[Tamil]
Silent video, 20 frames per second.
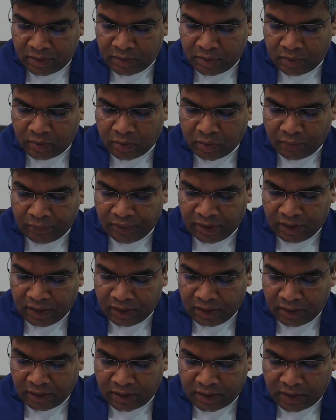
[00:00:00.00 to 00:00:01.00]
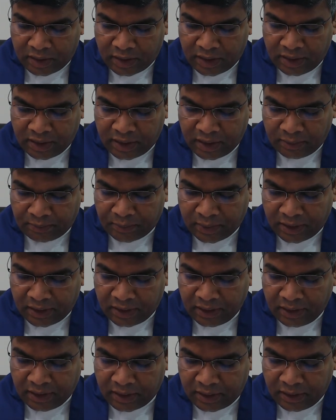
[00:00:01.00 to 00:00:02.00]
கோவிலில் காணிக்கை
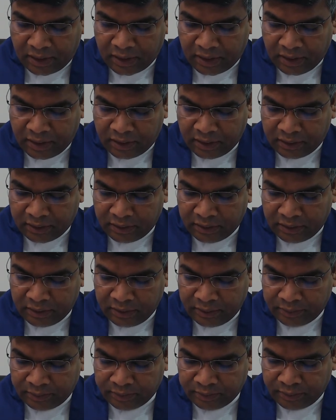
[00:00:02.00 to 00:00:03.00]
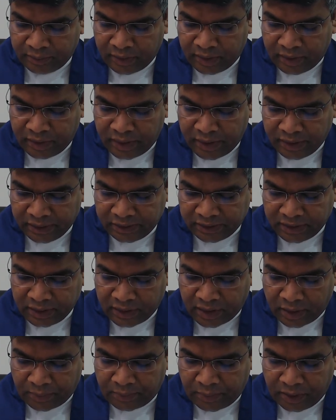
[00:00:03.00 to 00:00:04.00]
பெட்டி அருகிலிருந்து இயேசு
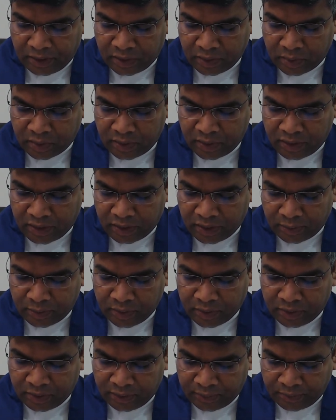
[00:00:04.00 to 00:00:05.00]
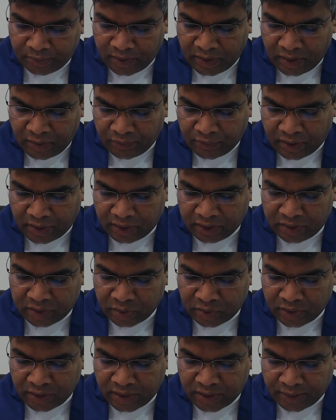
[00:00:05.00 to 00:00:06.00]
கற்பித்துக் கொண்டிருந்த போது இவ்வாறு
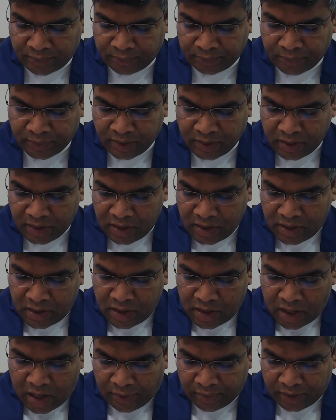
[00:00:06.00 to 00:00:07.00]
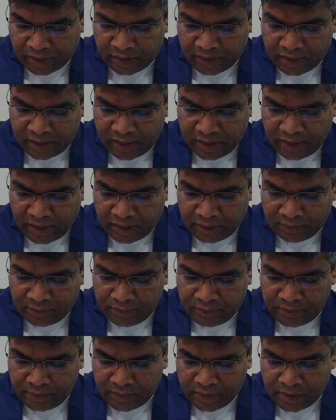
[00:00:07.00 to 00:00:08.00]
சொன்னார் அவரது நேரம்
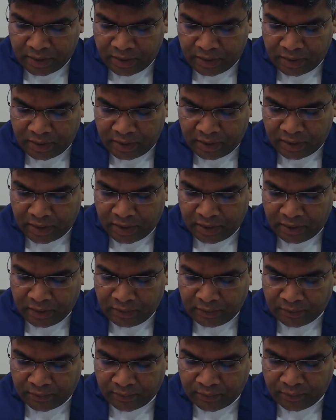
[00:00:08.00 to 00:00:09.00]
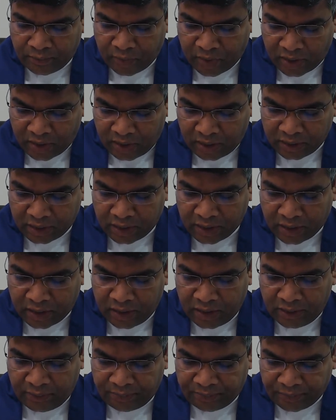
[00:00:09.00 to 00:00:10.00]
இன்னும்
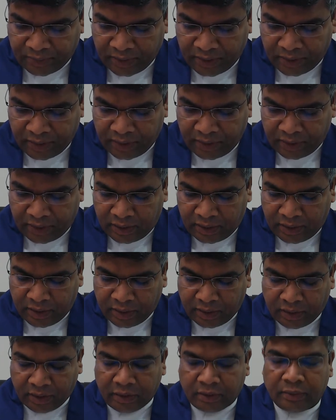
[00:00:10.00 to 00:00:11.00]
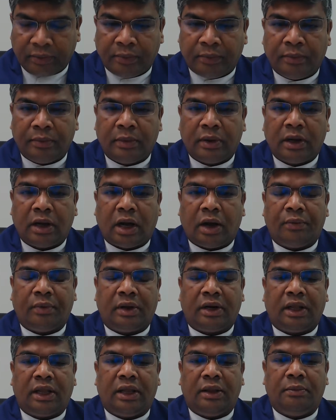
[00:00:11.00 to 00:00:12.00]
வராததால் யாரும்
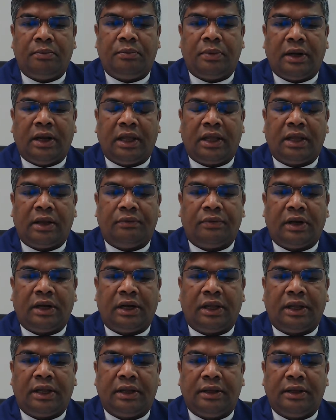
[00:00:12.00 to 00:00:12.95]
அவரை பிடிக்கவில்லை